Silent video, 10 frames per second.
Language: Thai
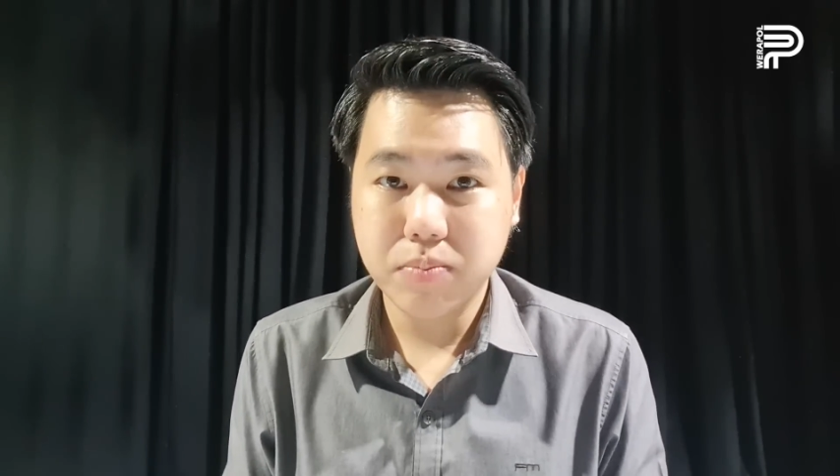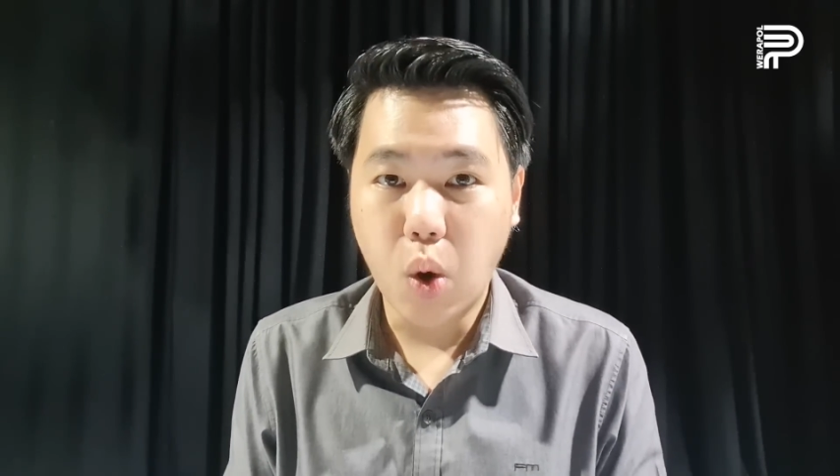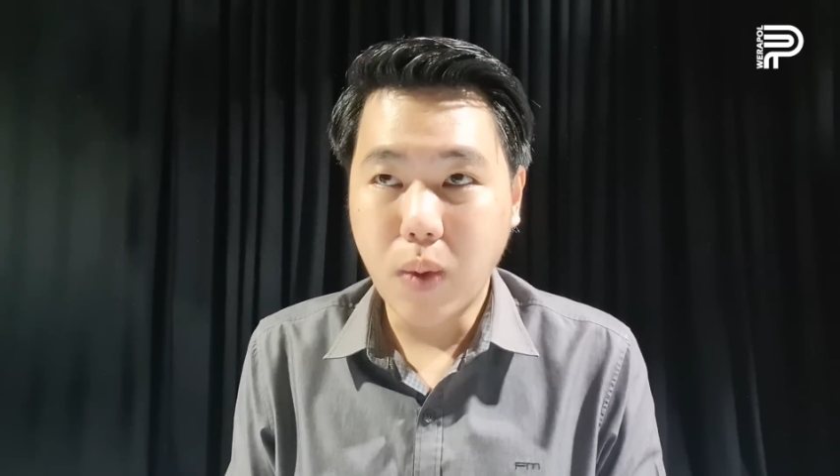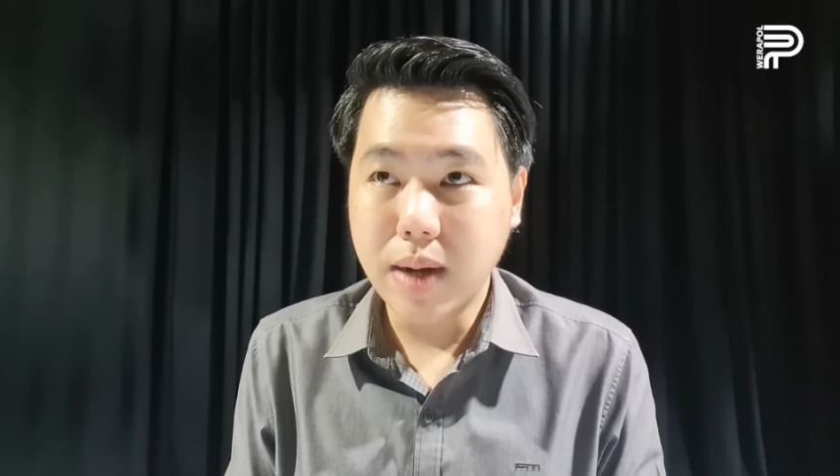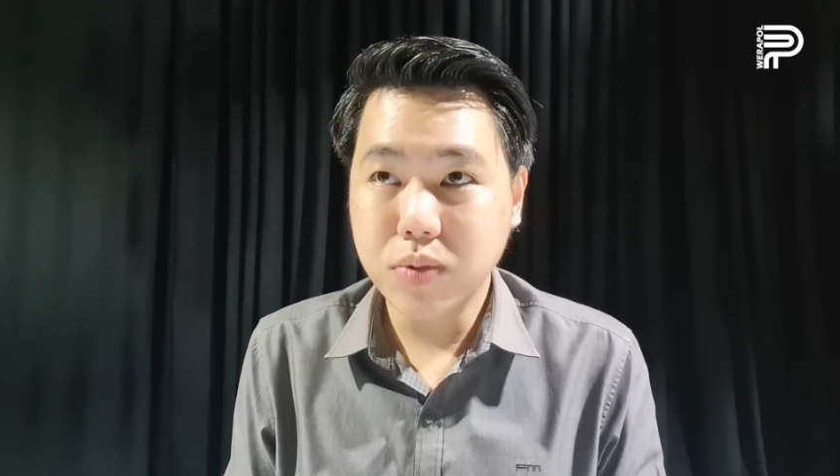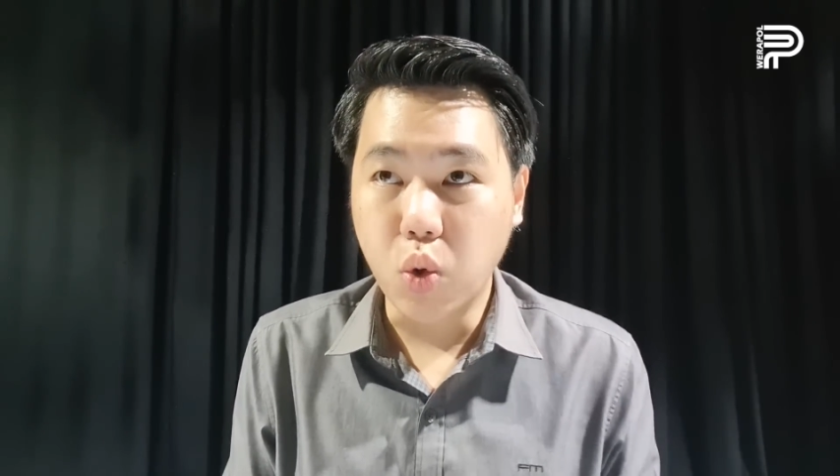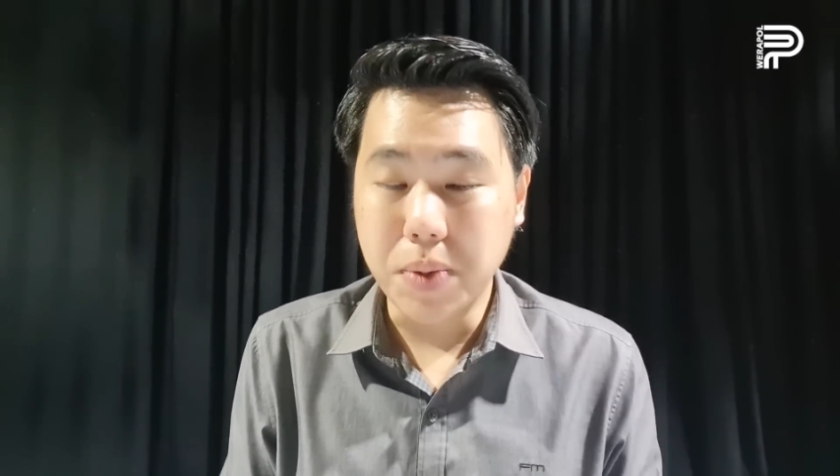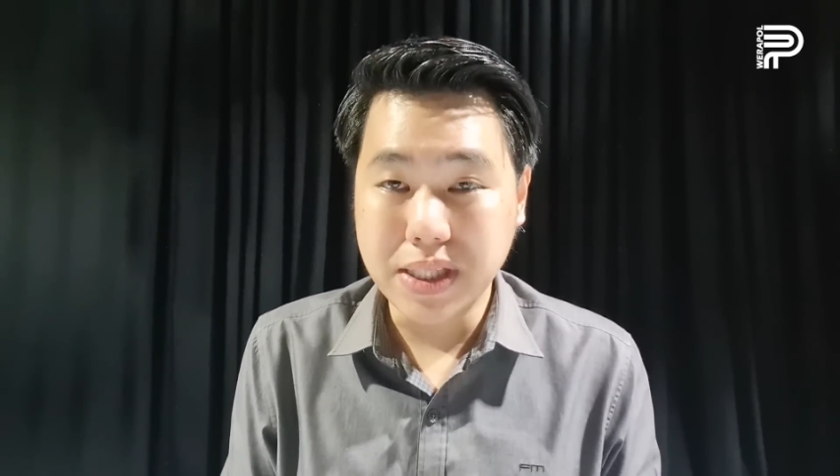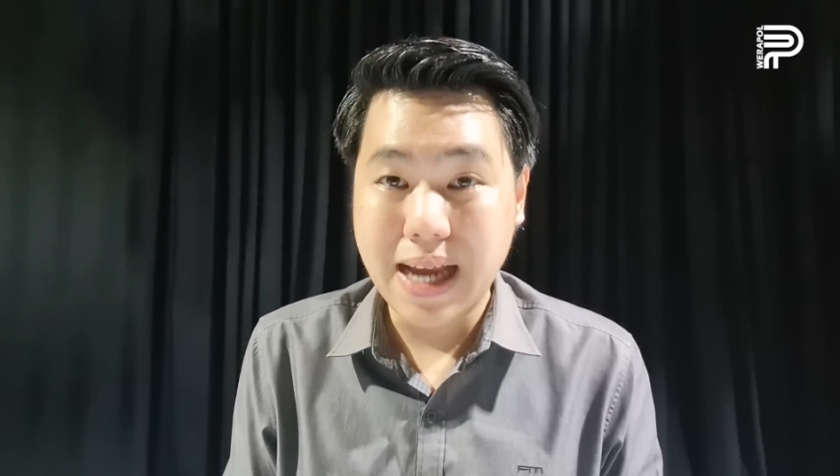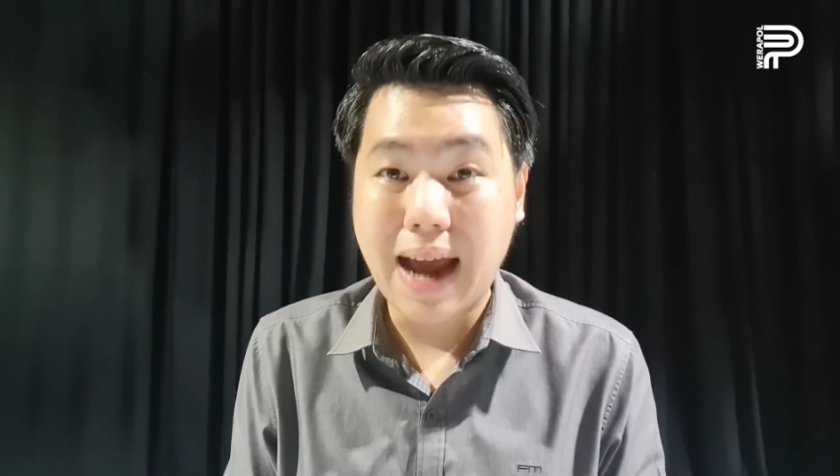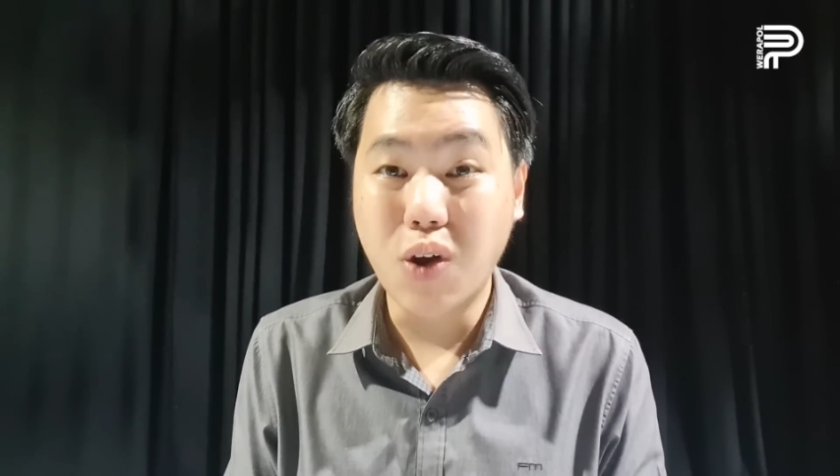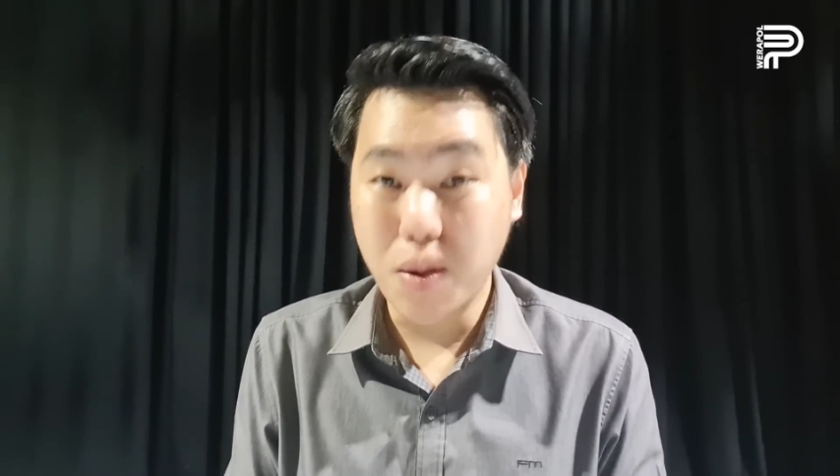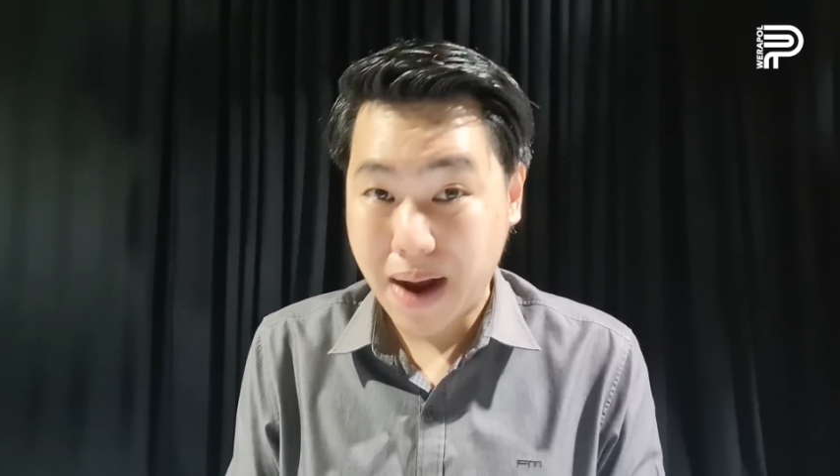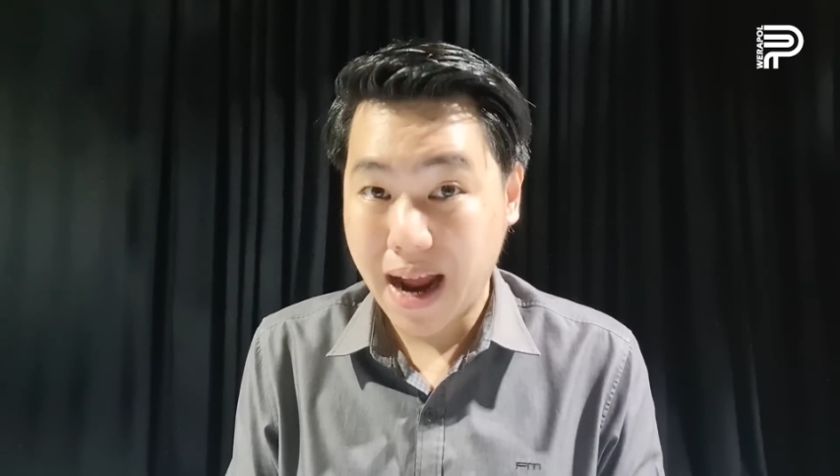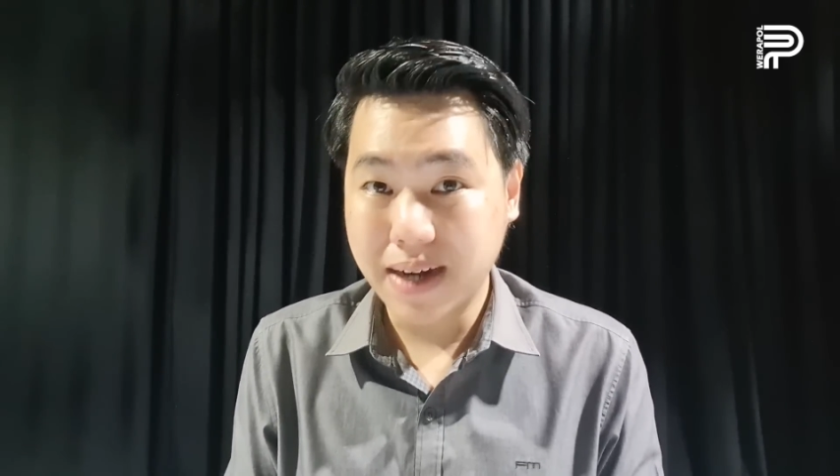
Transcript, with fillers: เพราะว่าตัว พี ซี อาร์ น้อยมา